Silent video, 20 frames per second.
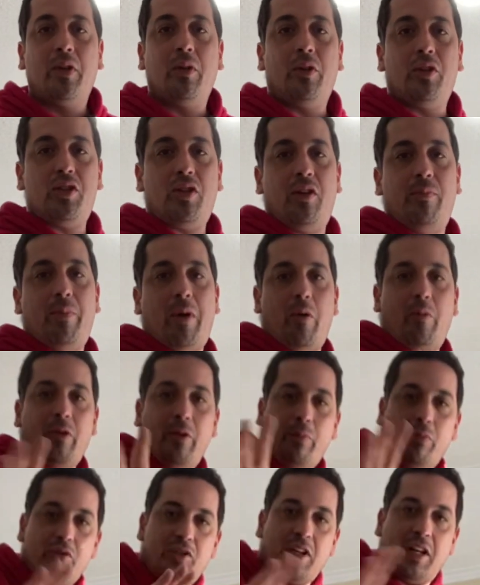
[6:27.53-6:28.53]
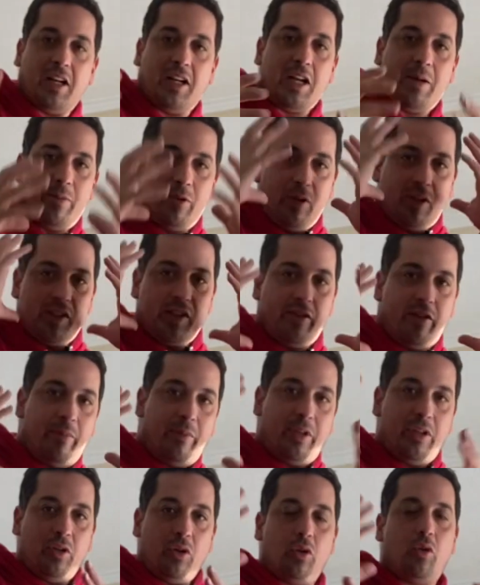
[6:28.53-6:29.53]
yo más o menos puse la cámara aunque se ve
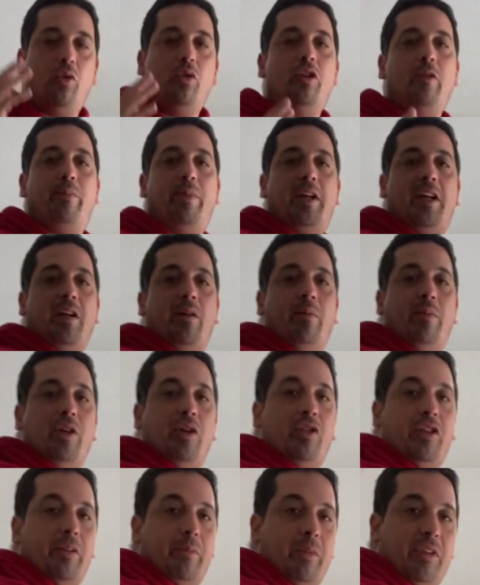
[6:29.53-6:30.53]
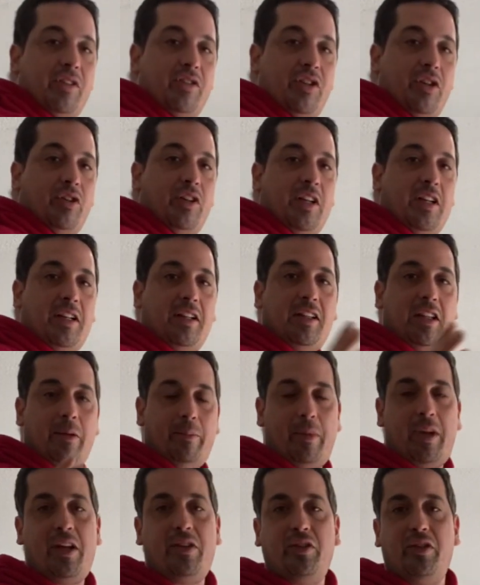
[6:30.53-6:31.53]
medio oscuro para que más o menos dimensionen el
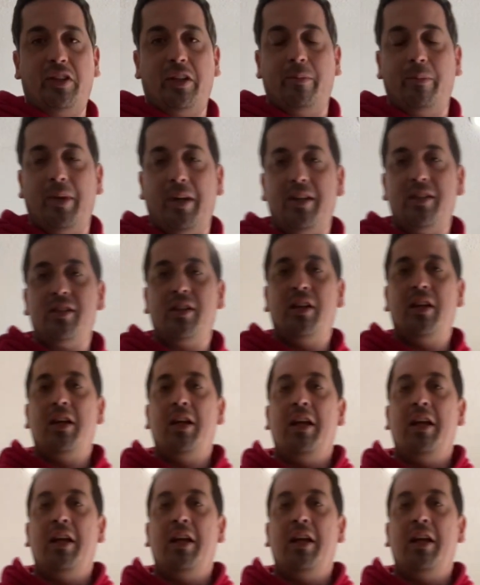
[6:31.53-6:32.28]
tamaño y demás.